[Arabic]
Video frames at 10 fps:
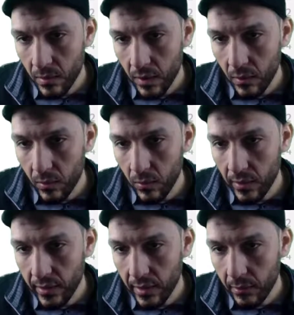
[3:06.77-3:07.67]
اهو
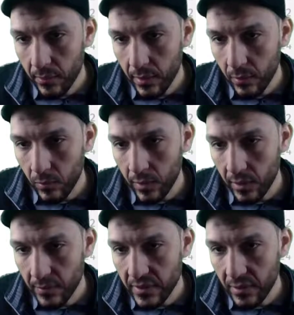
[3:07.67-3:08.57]
ويلكم
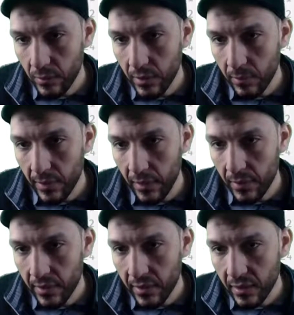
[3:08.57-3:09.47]
ويلكمز دي ويلكم
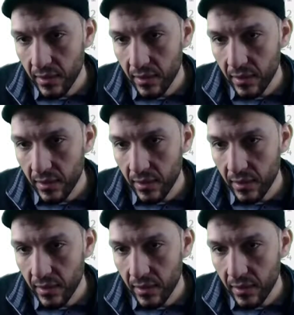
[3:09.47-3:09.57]
كامله دي